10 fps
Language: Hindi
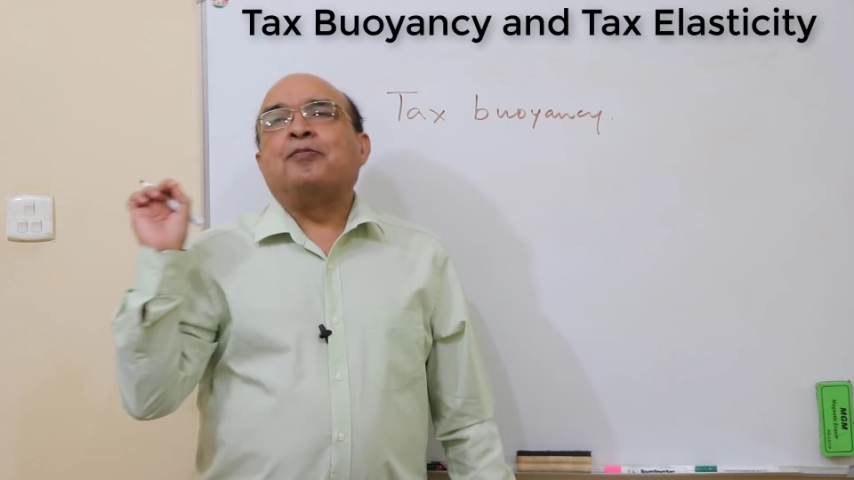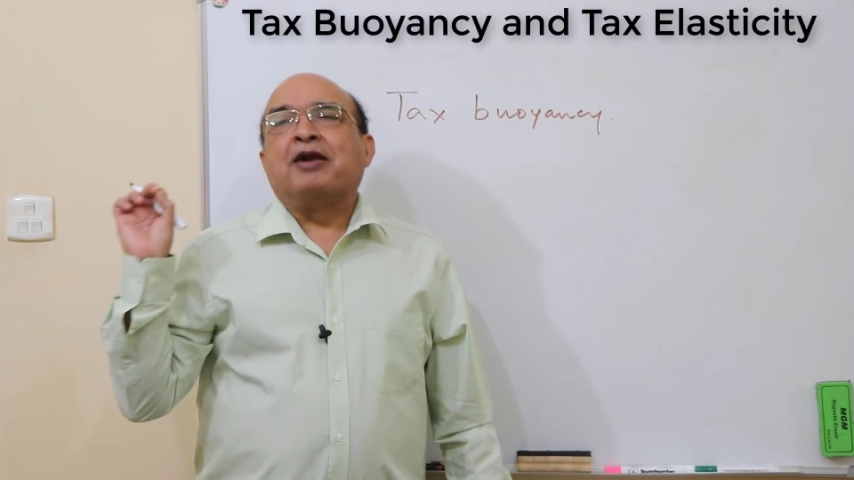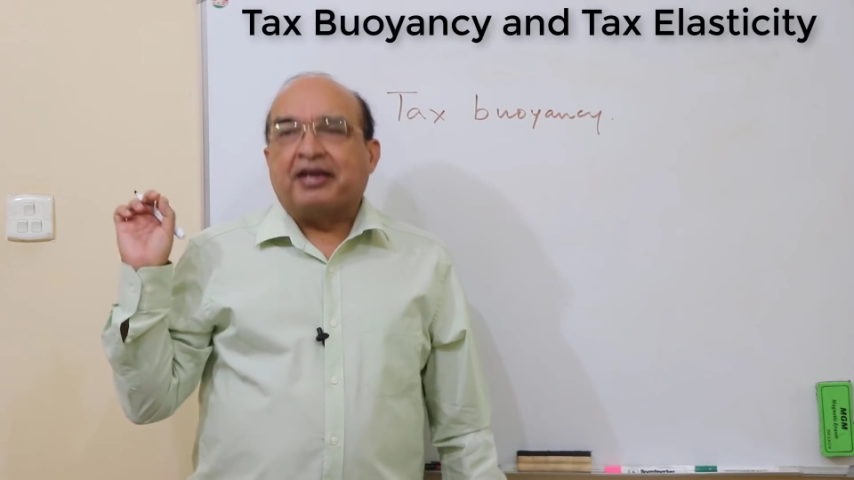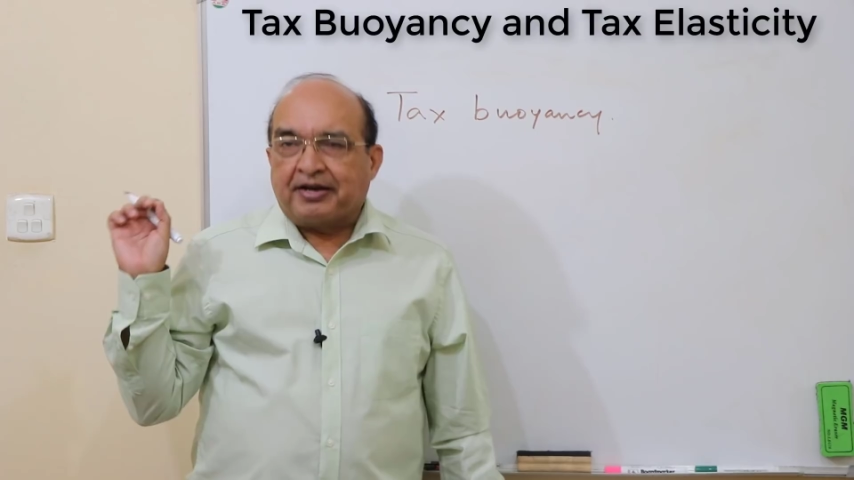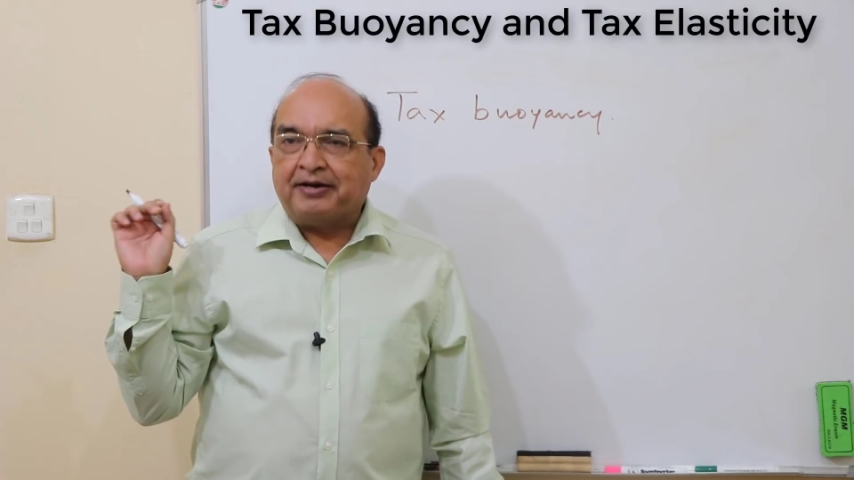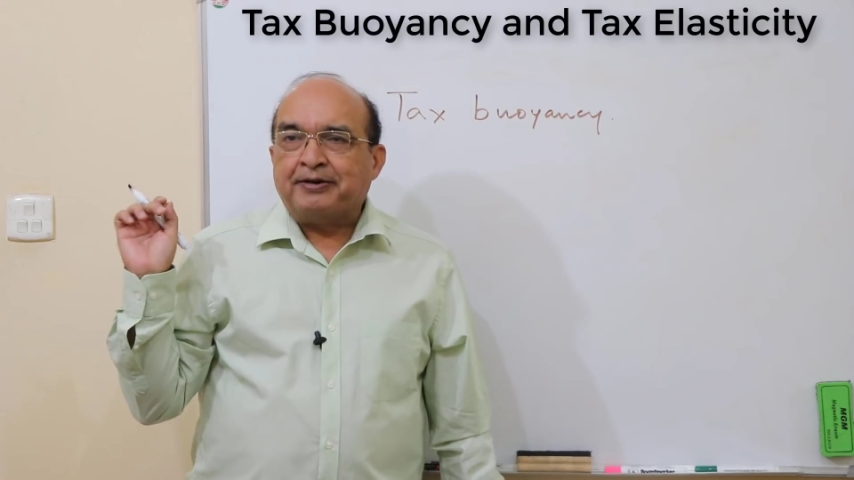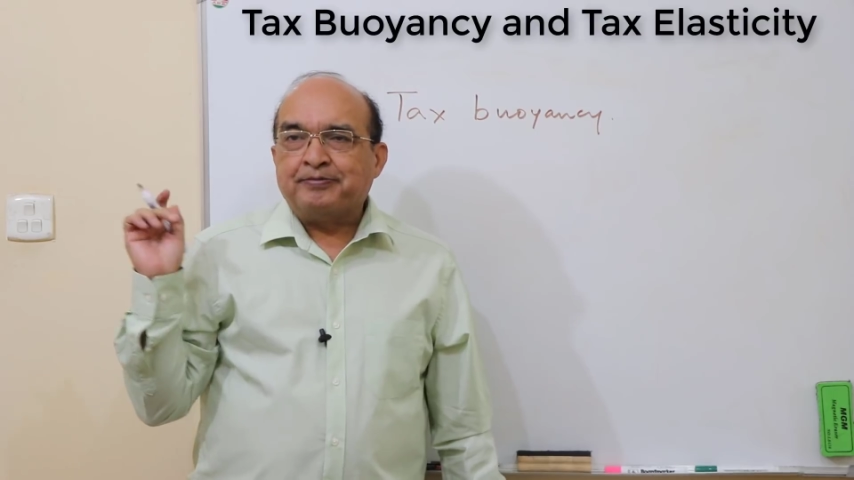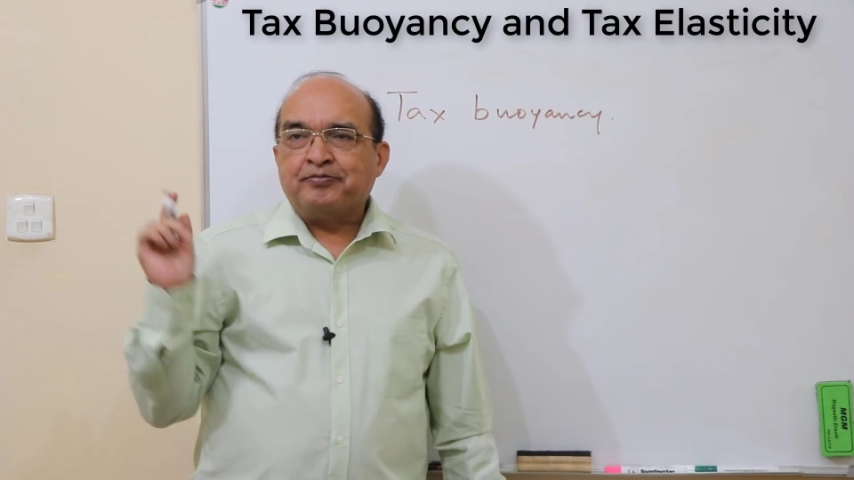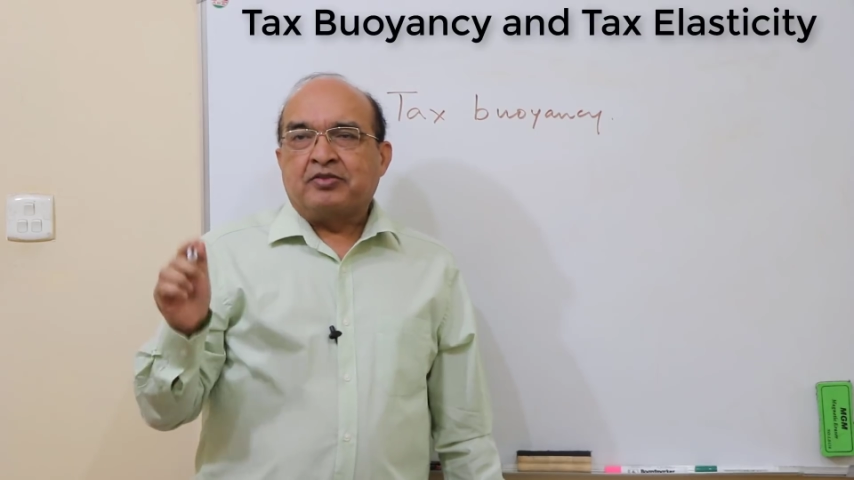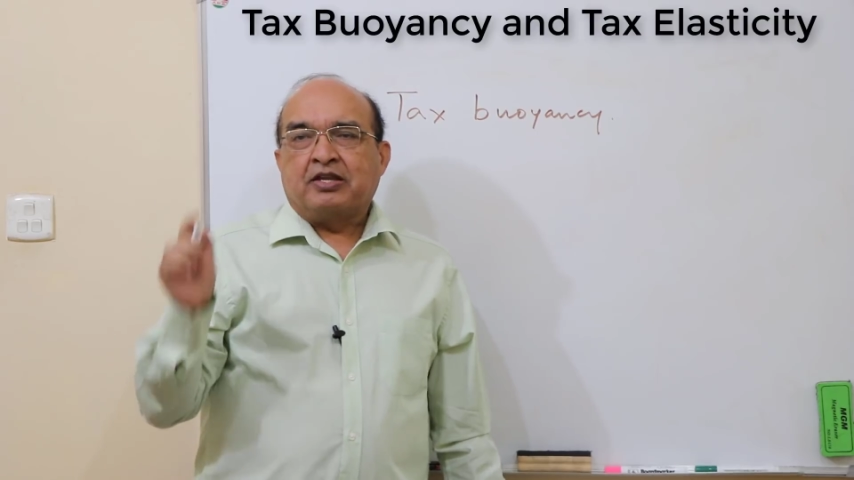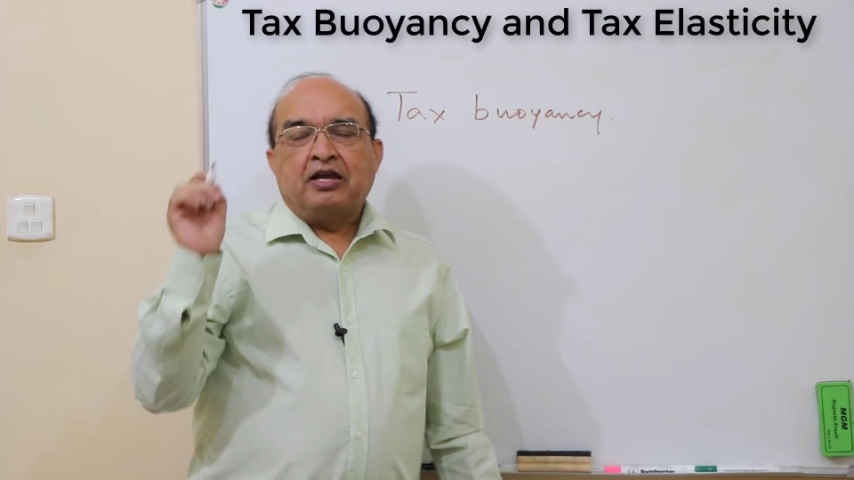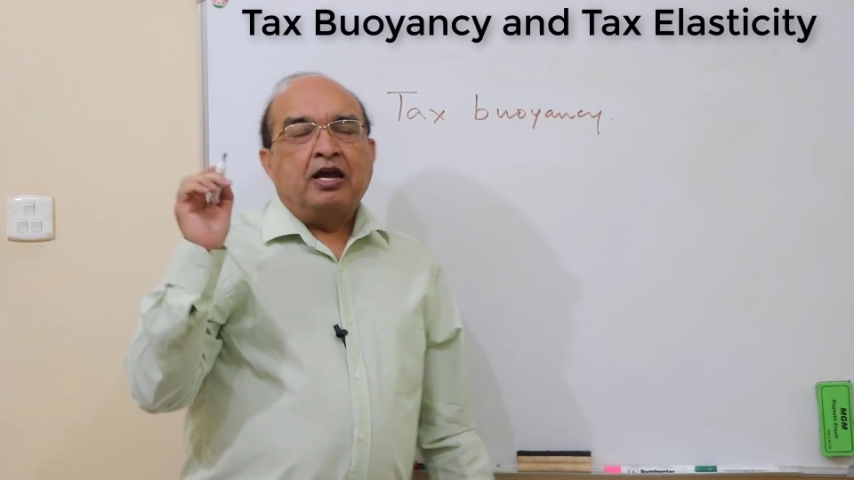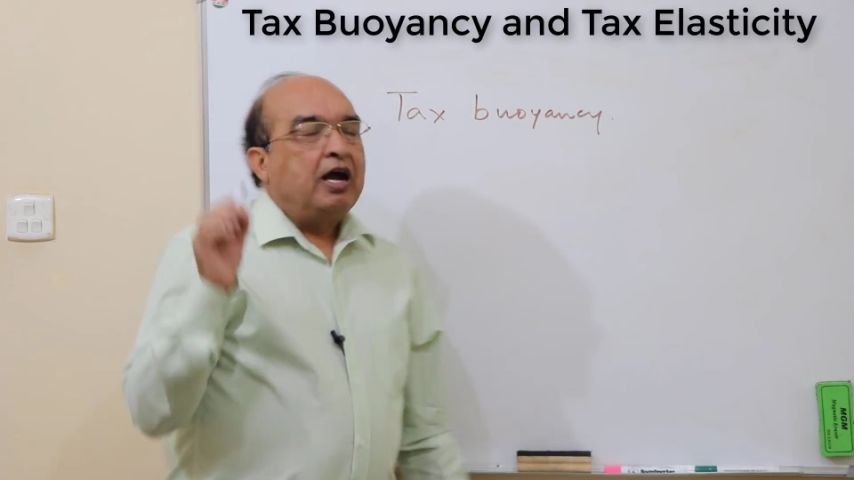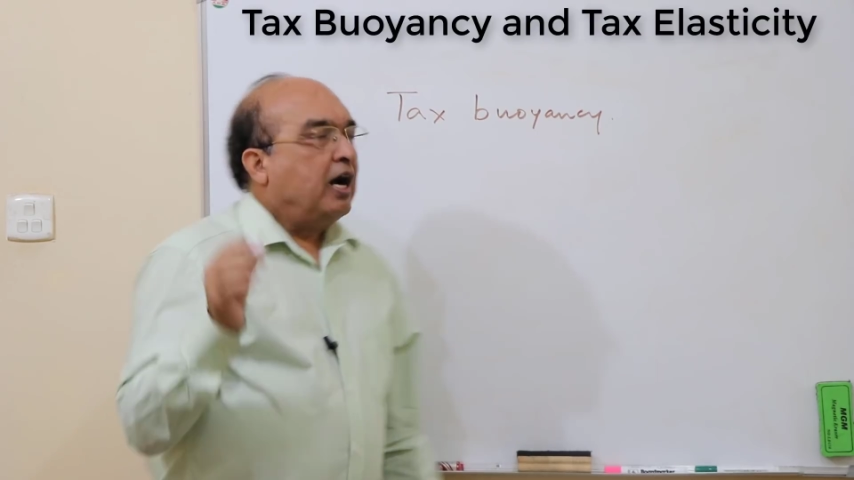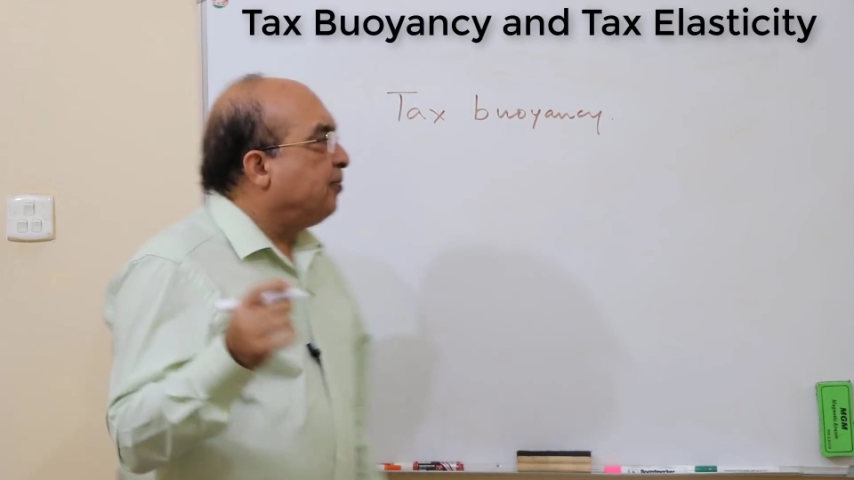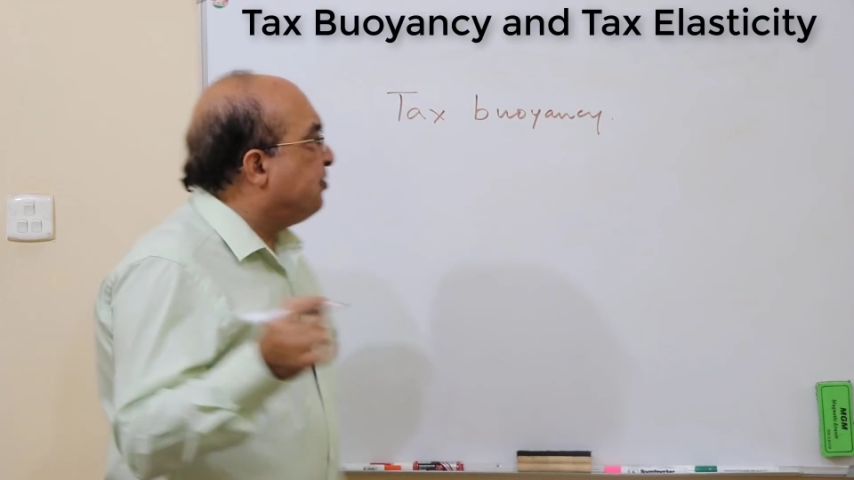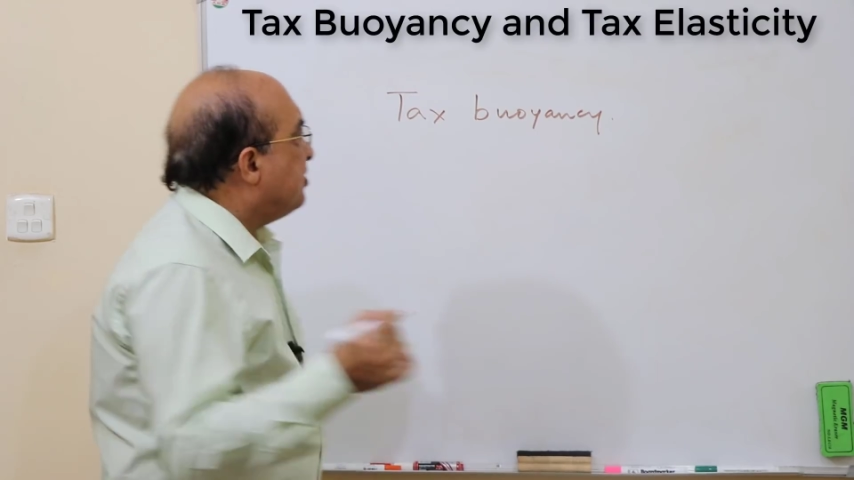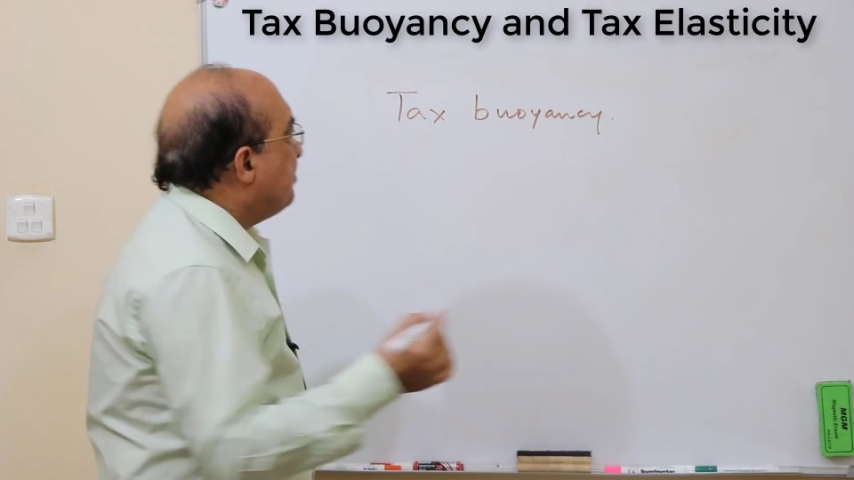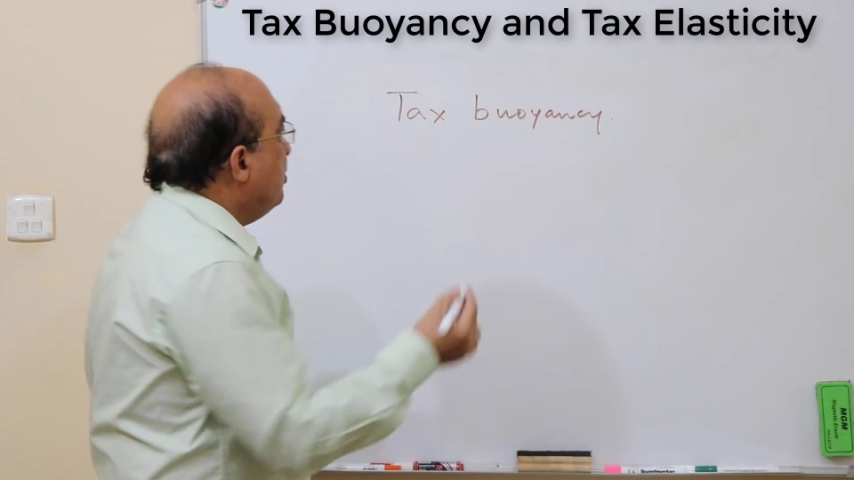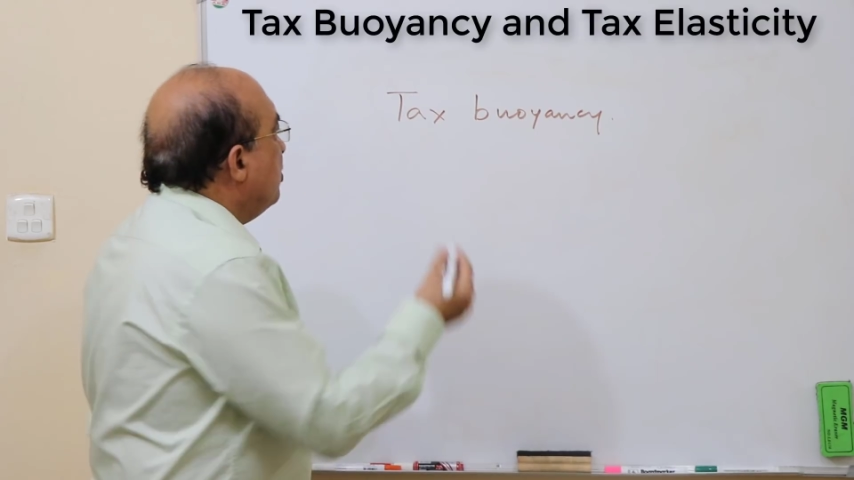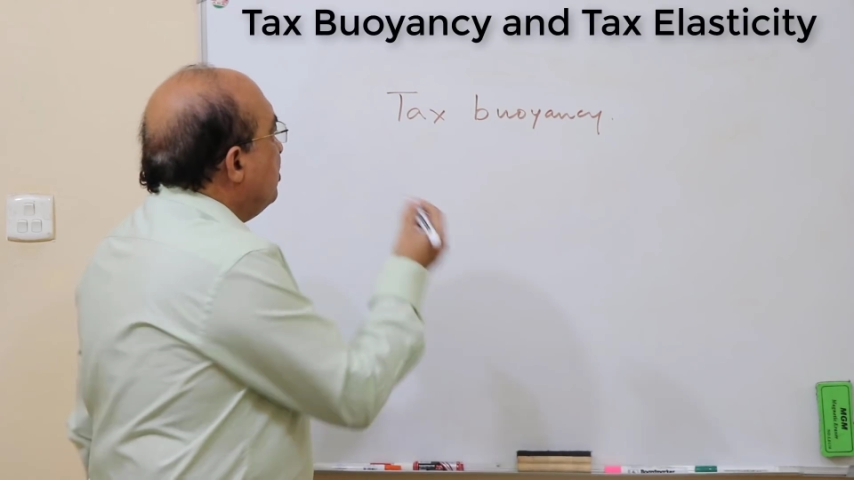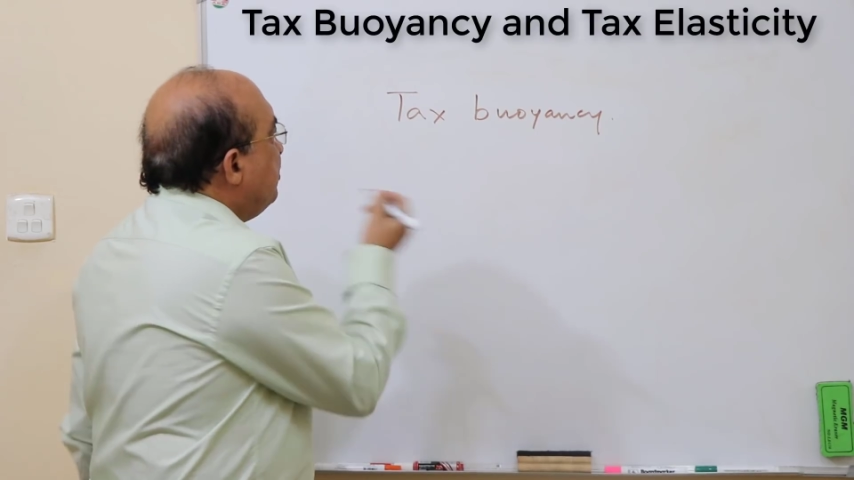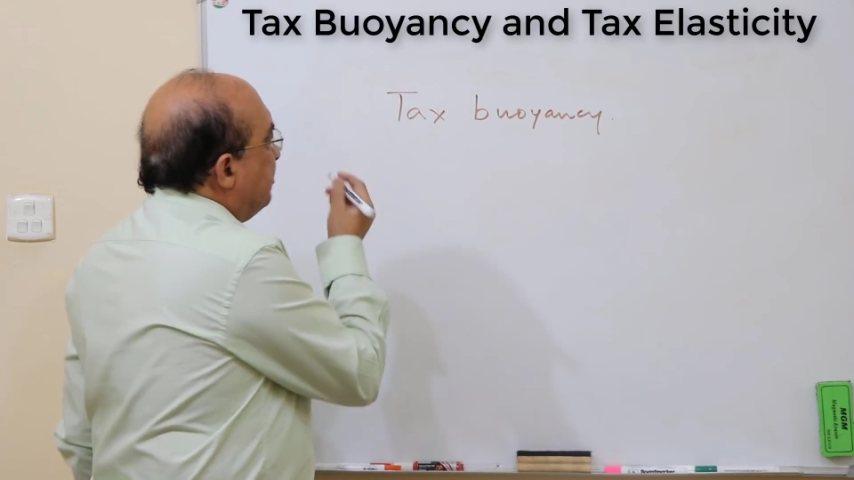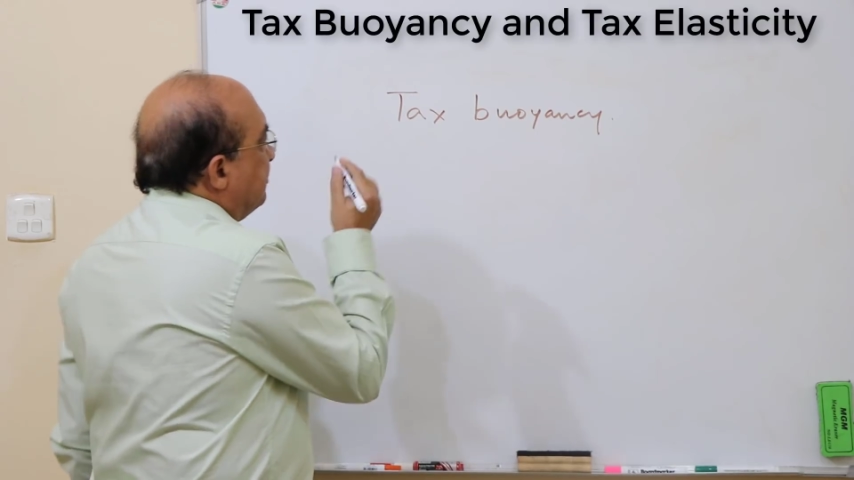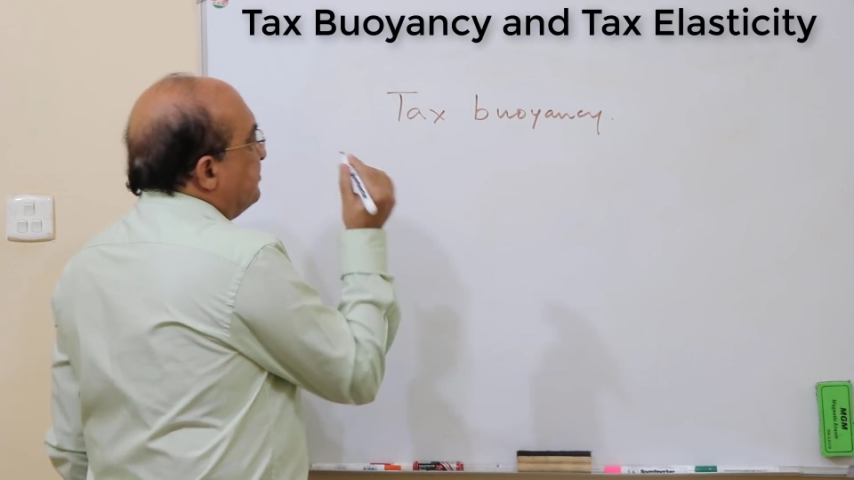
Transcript: बढ़ेगा अब सपोज